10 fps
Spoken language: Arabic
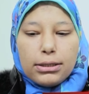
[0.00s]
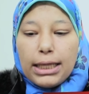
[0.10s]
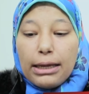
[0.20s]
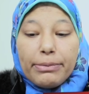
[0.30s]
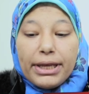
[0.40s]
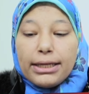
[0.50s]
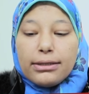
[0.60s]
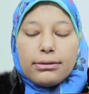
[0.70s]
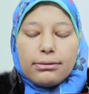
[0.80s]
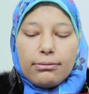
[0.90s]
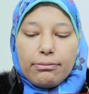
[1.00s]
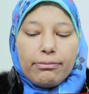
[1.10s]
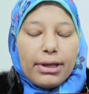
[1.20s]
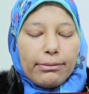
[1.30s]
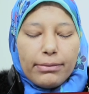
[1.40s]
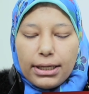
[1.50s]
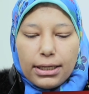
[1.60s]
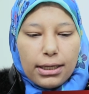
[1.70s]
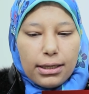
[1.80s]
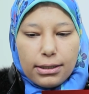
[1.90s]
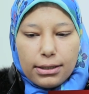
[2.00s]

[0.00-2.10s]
تعبان بامانه